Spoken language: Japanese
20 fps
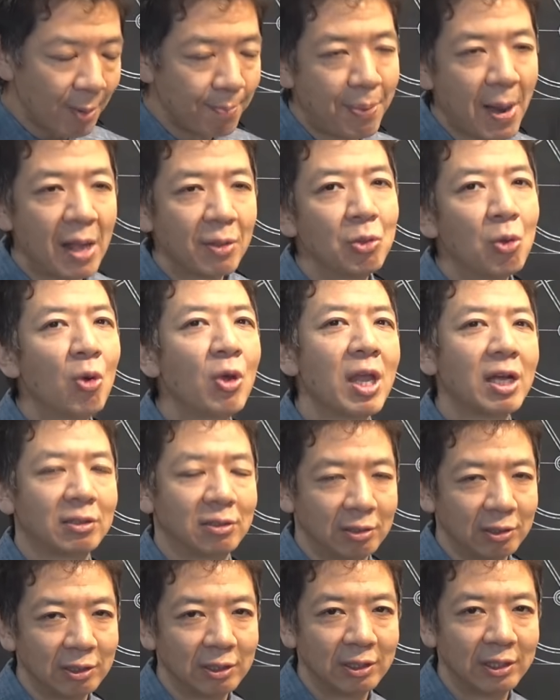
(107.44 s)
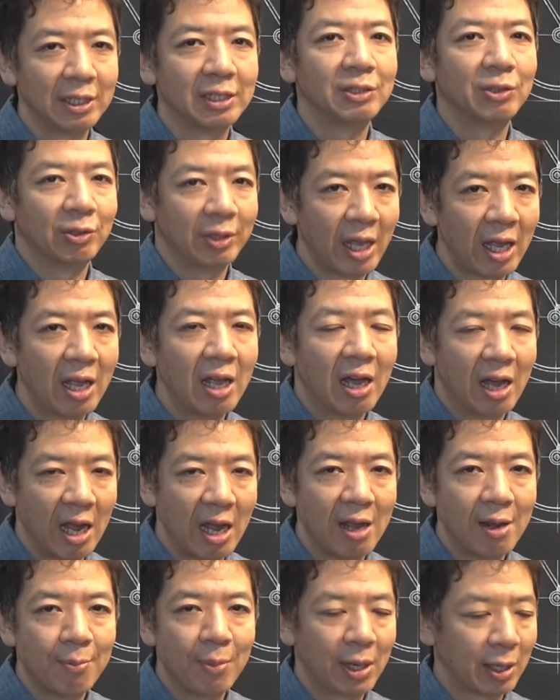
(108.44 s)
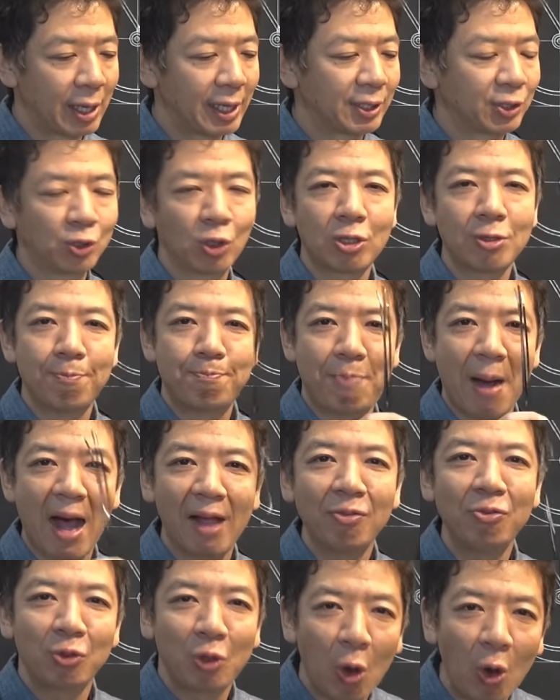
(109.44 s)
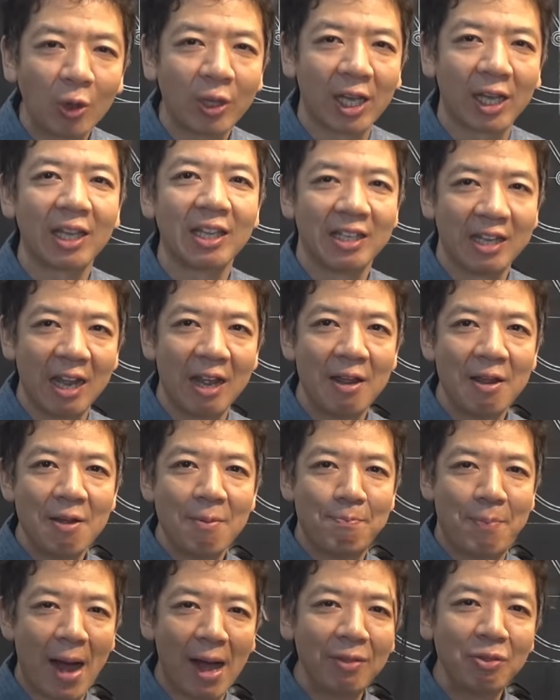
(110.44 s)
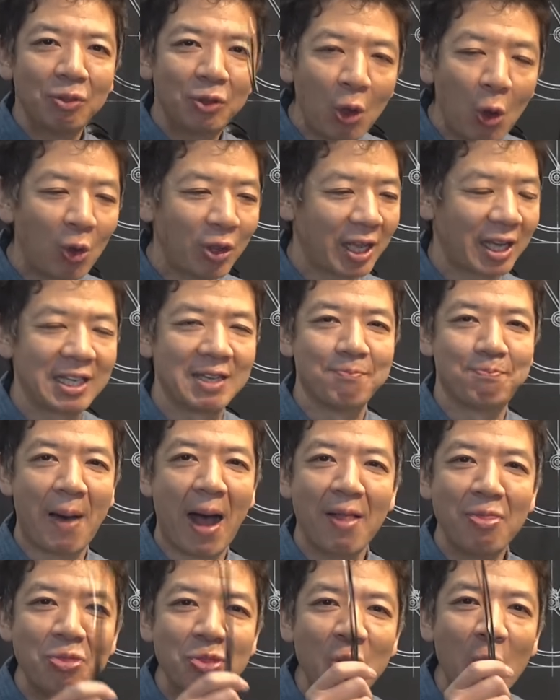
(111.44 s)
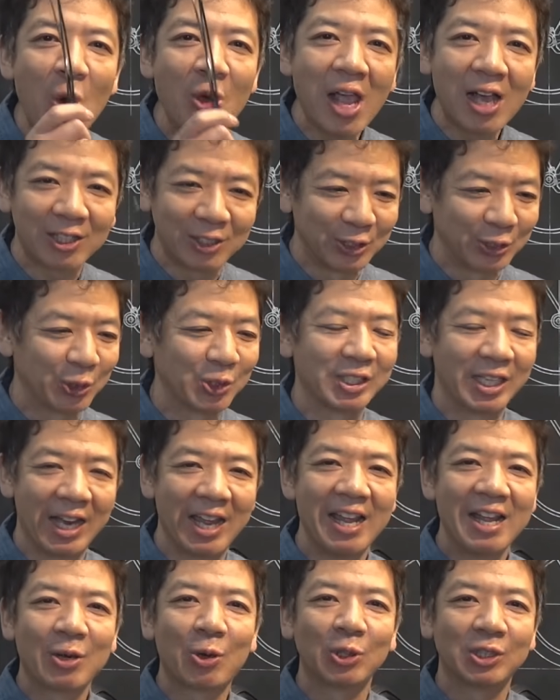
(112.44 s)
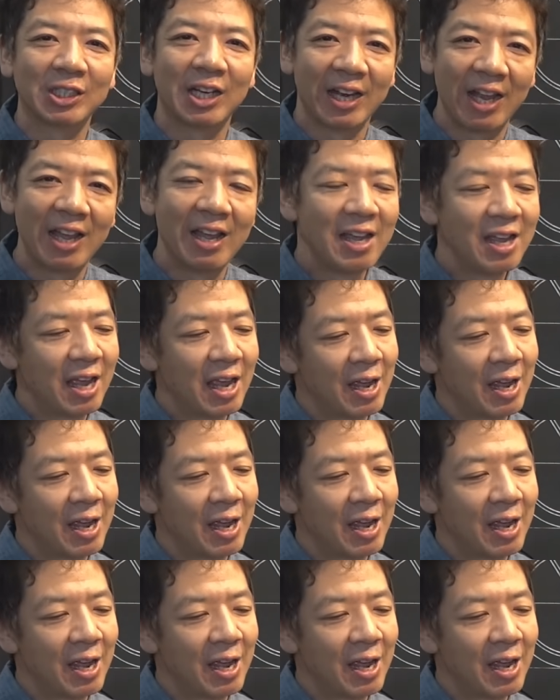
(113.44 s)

万能薬ですよね、はいまあ、結束万能だけにね万能だけに万能薬としてねこちらね、